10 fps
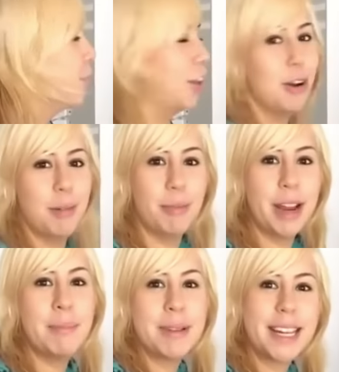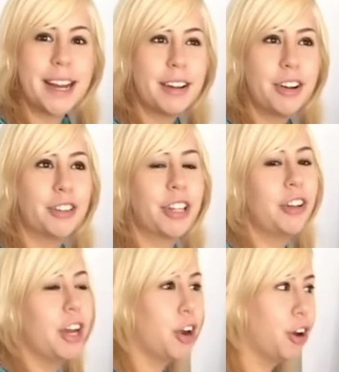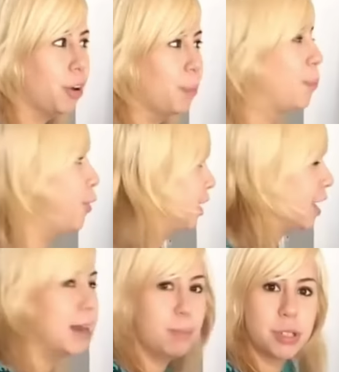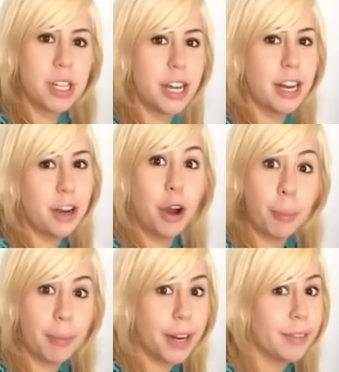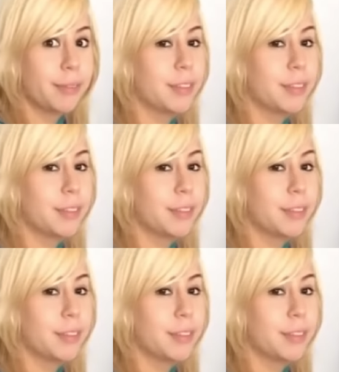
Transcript: Bueno, voy a empezar contándoles por qué le puse el nombre